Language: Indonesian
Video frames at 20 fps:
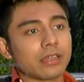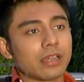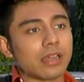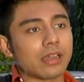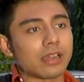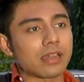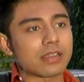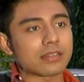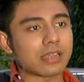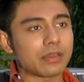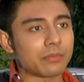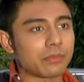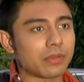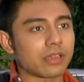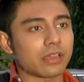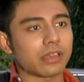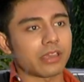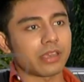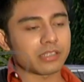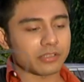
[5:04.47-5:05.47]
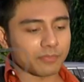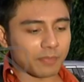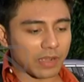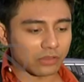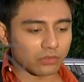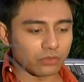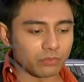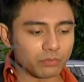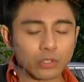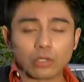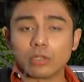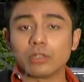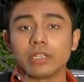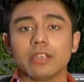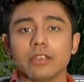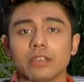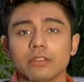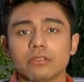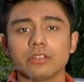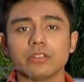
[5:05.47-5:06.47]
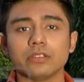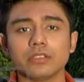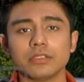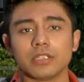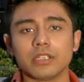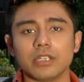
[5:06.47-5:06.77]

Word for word: nggak nggak sama. Kayak sepatu bowling itu